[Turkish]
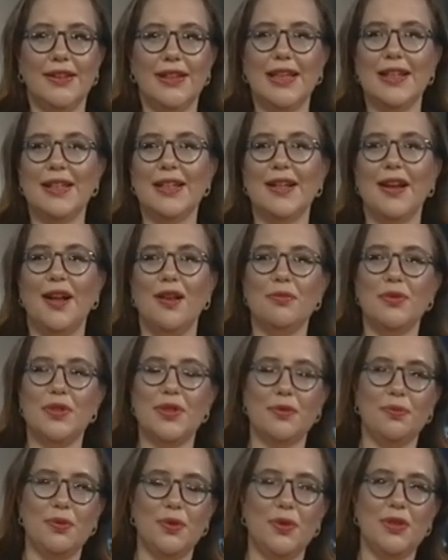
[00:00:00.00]
Nerede
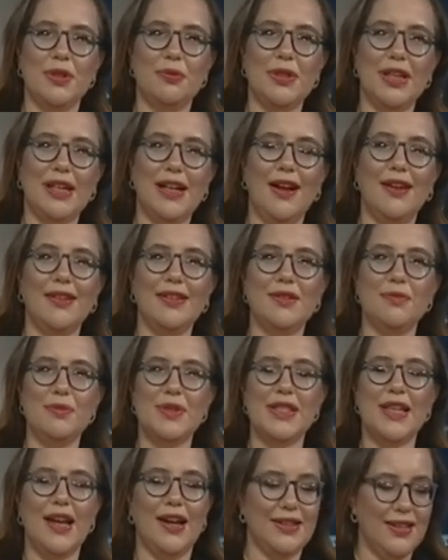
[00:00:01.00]
kalmıştık programına?
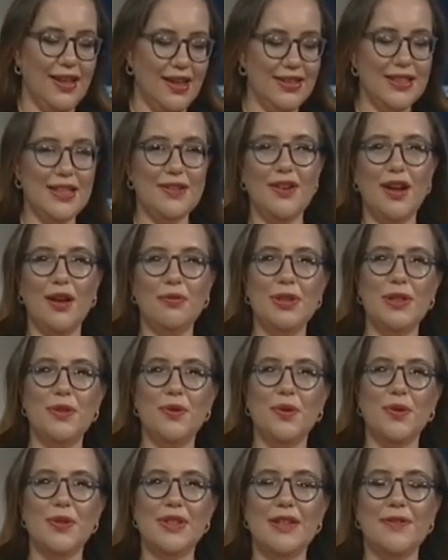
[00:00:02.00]
Kaldığımız yerden devam
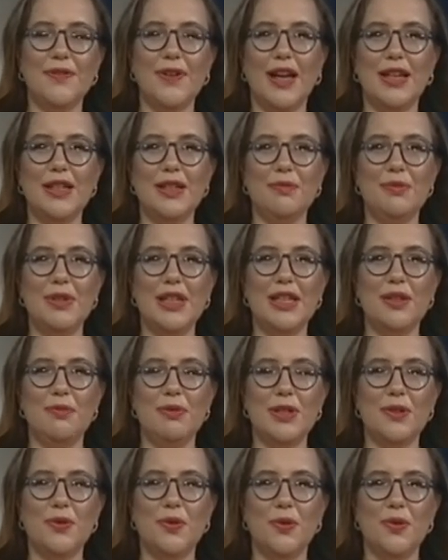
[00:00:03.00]
ediyoruz efendim. Yeni
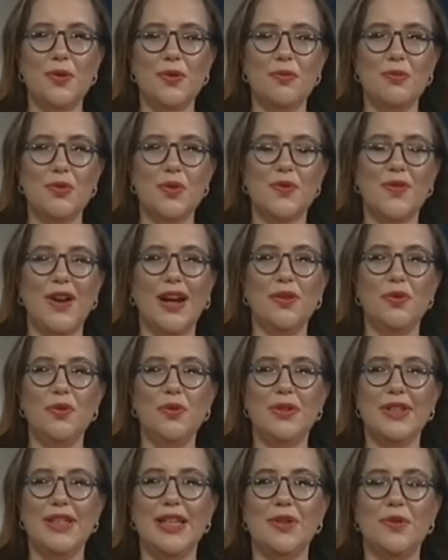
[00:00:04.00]
bir konuğumuz var.
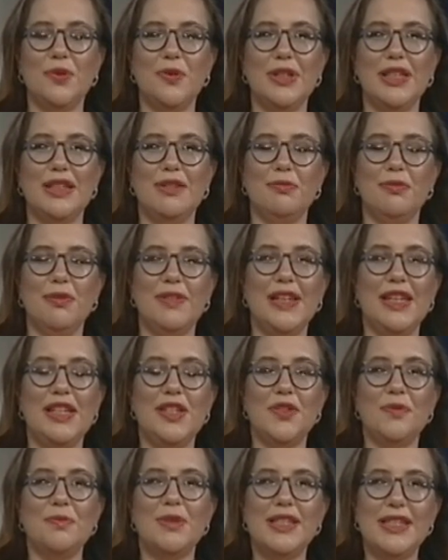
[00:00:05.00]
Ülke gündemini,
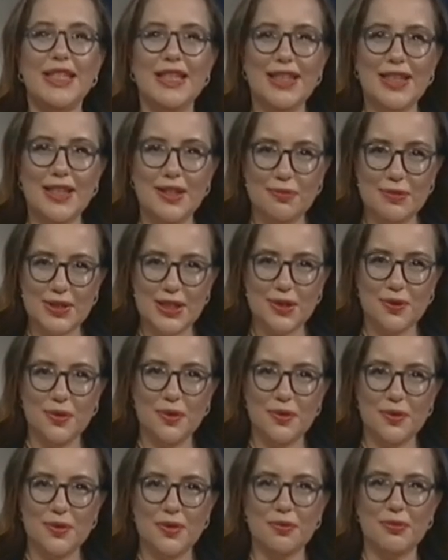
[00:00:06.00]
iç meselelerimizi
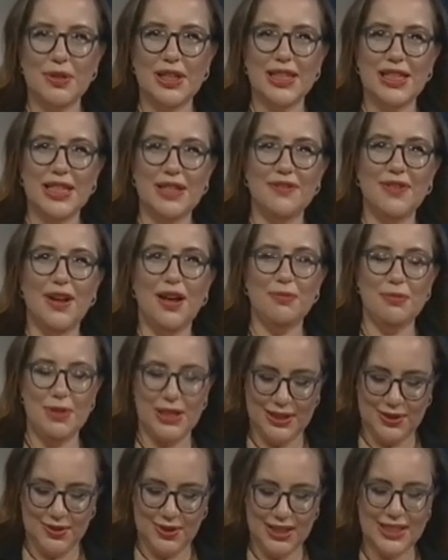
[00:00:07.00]
konuşmaya devam
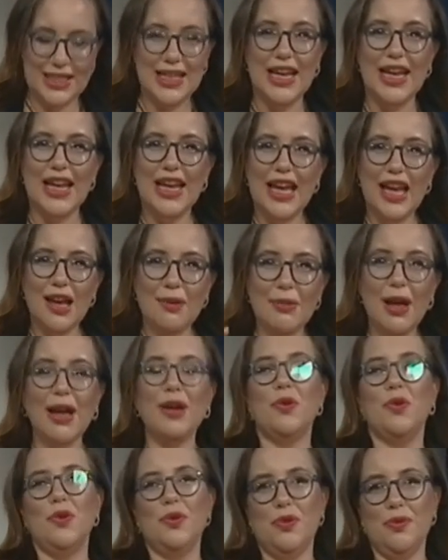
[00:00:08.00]
edeceğiz.
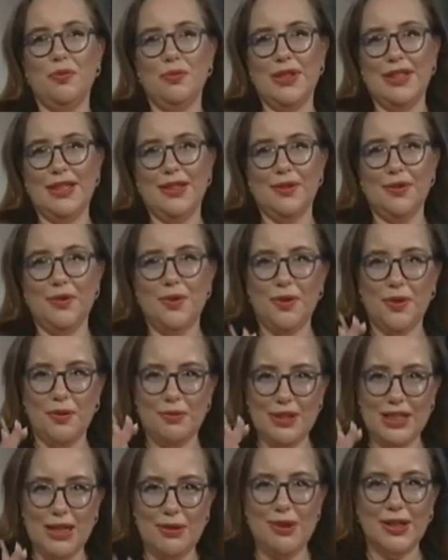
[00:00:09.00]
Hemen konuğumu
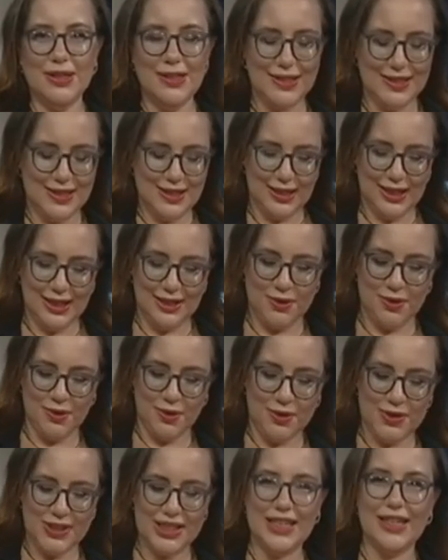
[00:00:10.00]
tanıtıyorum. Zaman hızla
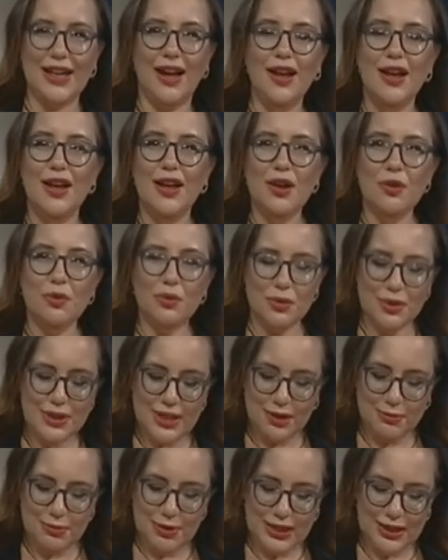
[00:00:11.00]
geçiyor zira.
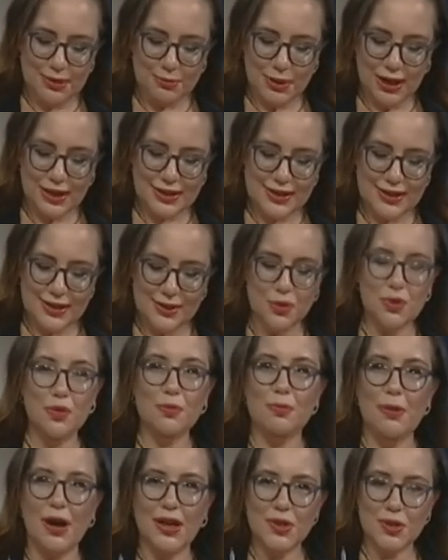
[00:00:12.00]
Ulusal Birlik Partisi
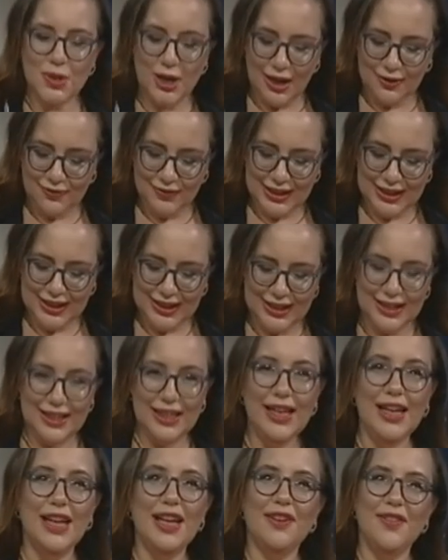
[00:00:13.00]
Grup Başkan
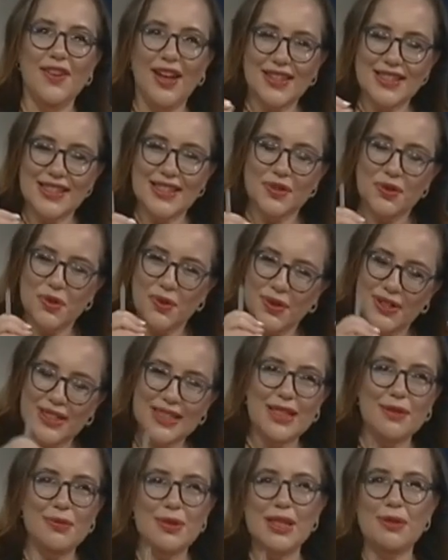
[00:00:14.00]
Vekili ve aslında çok
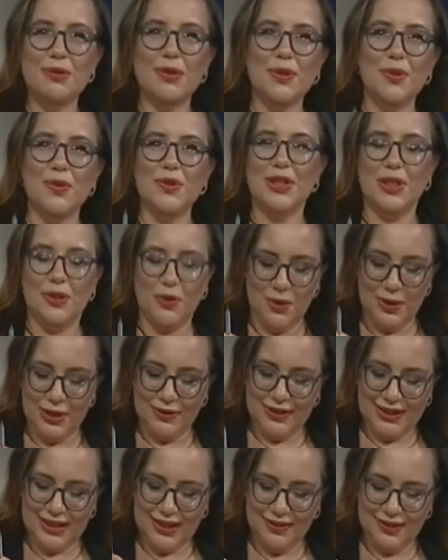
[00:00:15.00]
kısa bir zaman önce de
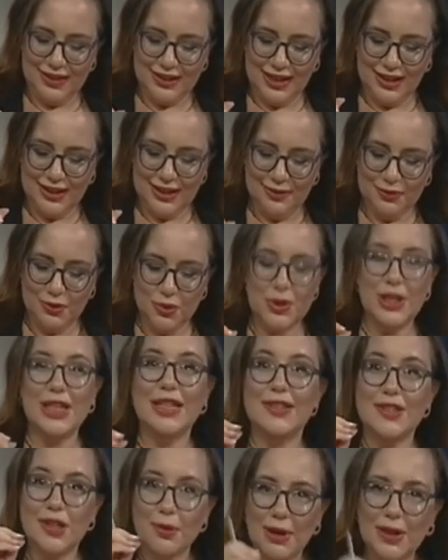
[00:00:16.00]
görevi devreden Lefkoşa
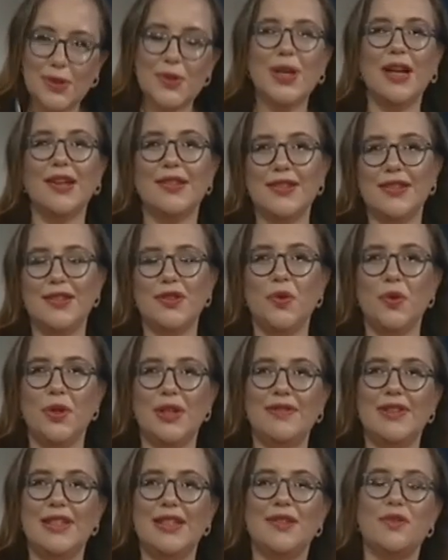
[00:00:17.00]
İlçe Başkanlığı
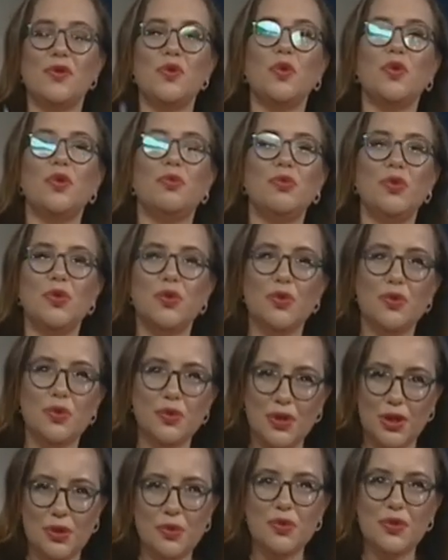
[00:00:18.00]
görevinin
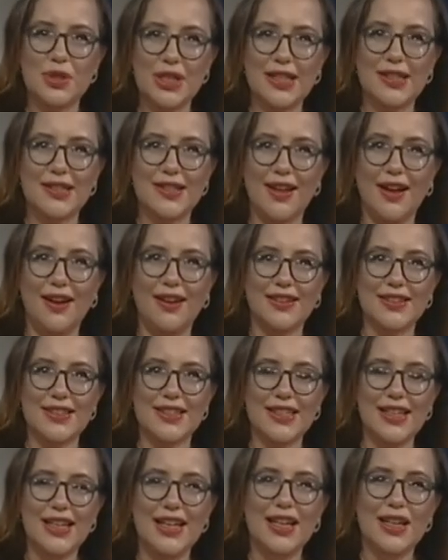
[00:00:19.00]
sorumluluğunu da üzerine
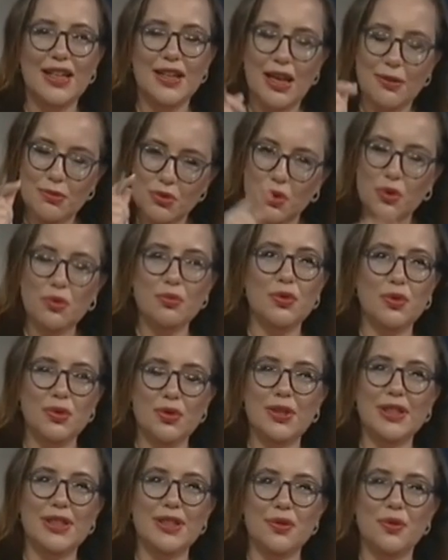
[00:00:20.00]
aldı. Hem
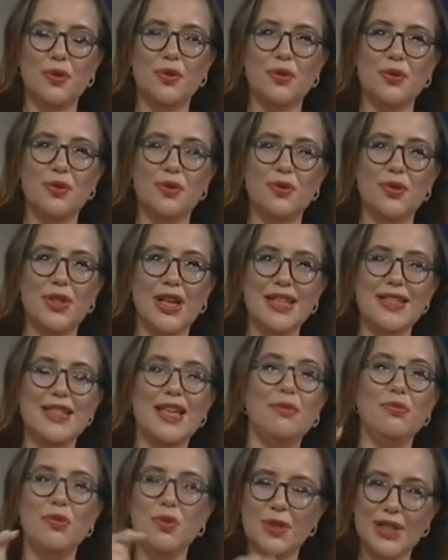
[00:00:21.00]
sorumluluklarını konuşacağız
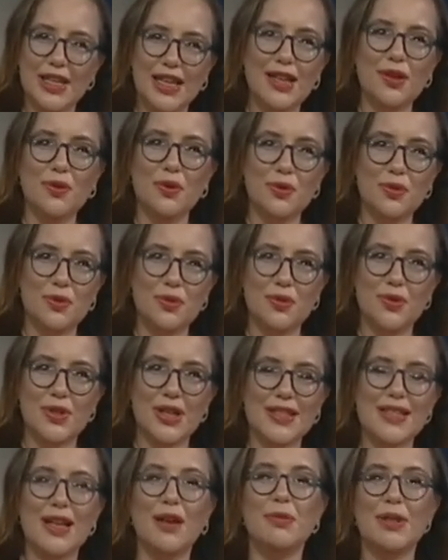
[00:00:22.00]
hem ülkeyi
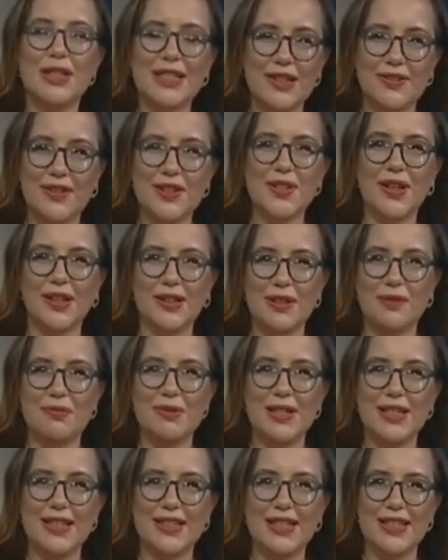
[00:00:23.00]
konuşacağız. Ahmet Savaşan'la
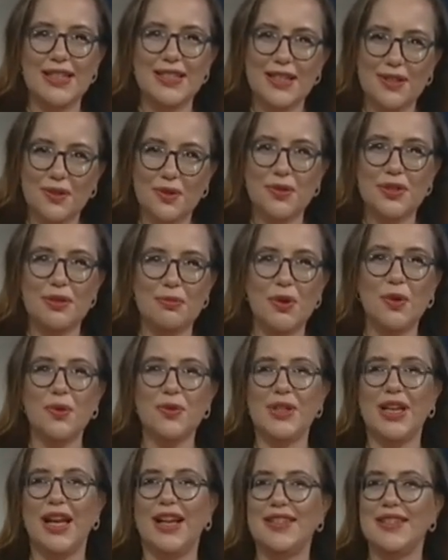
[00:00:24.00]
birlikteyiz. İlk önce bir
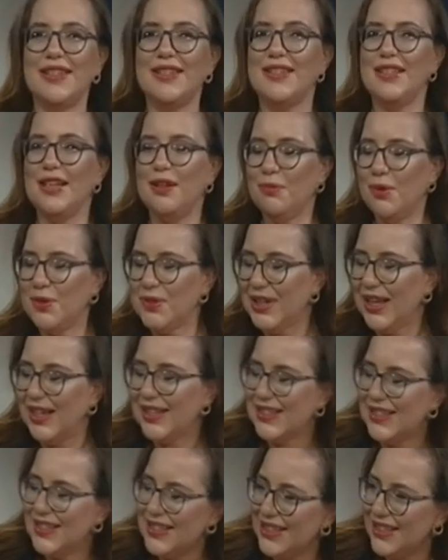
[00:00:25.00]
hoş geldiniz diyelim. Hoş
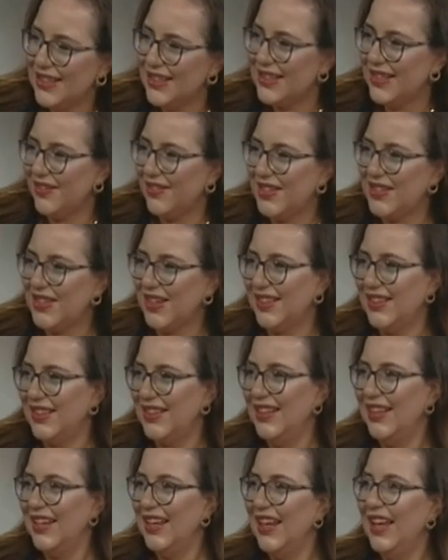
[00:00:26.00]
geldiniz Sayın Savaşan. Hoş
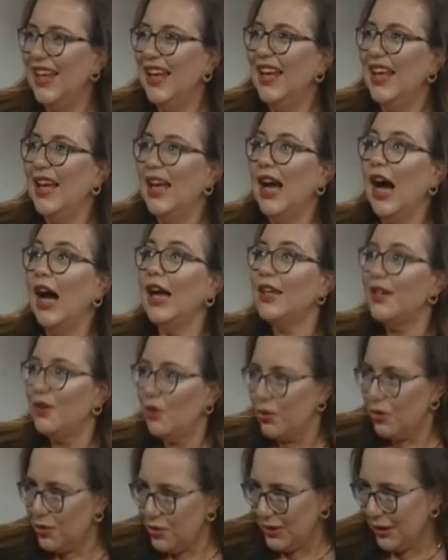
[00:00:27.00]
gördük.
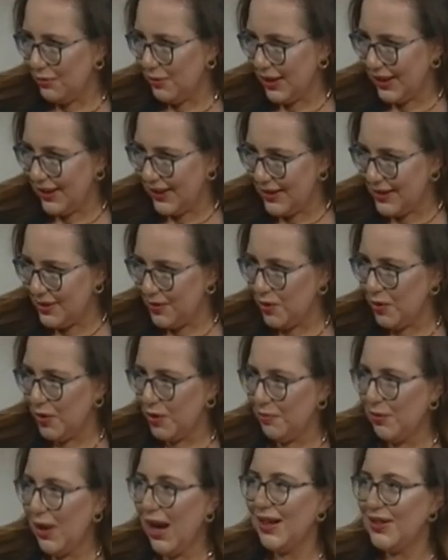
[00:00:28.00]
Hayırlı olsun demek
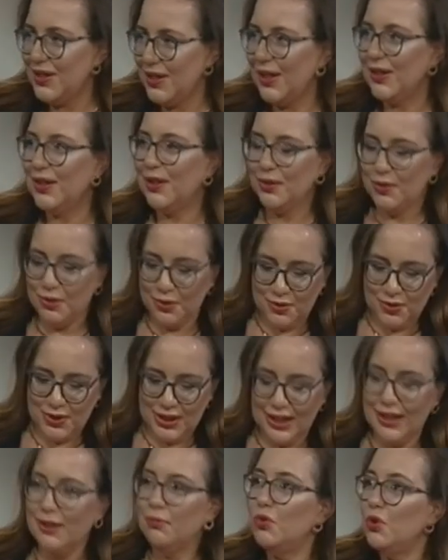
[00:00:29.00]
istiyorum her şeyden
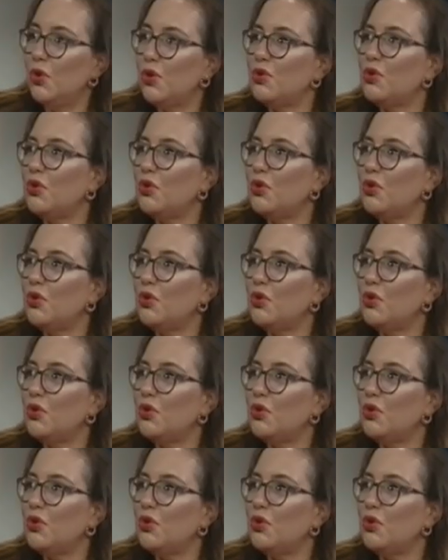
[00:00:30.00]
önce. Büyük büyük